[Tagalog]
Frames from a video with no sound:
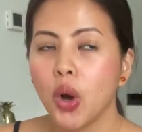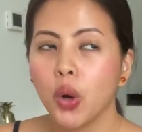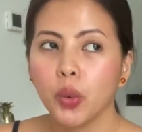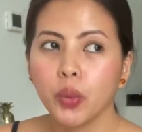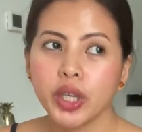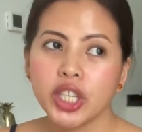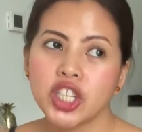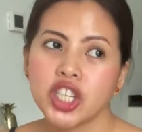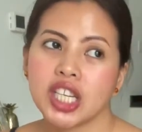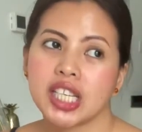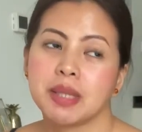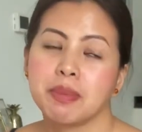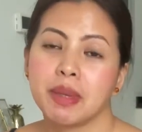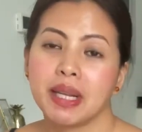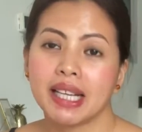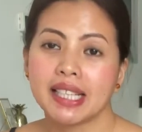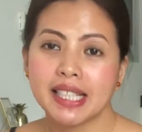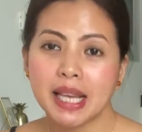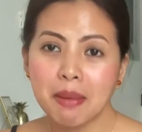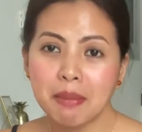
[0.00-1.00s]
Which is,
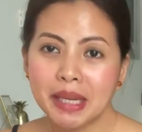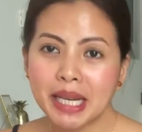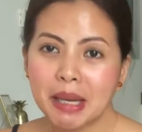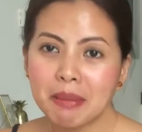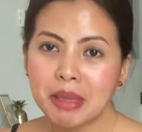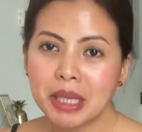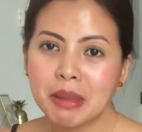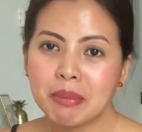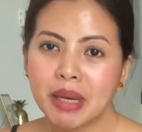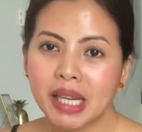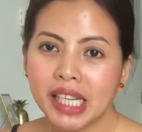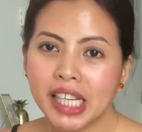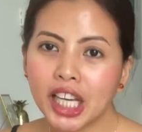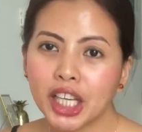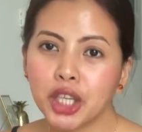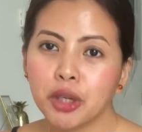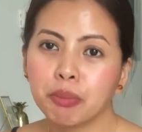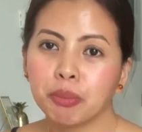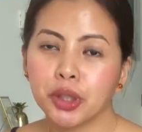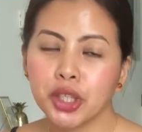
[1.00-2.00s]
pinagsama namin ni Maria
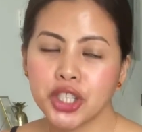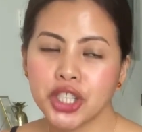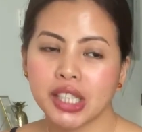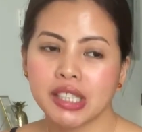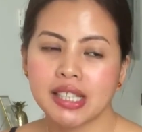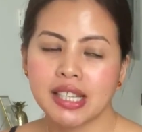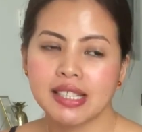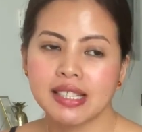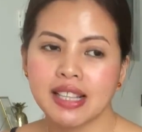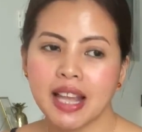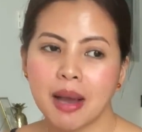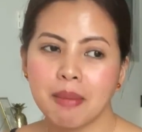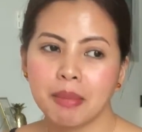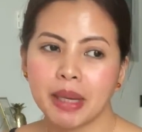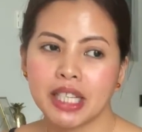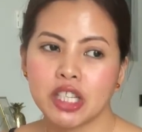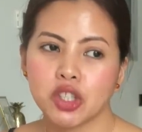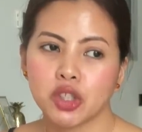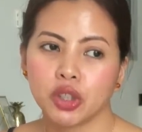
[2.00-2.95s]
yung purchases namin.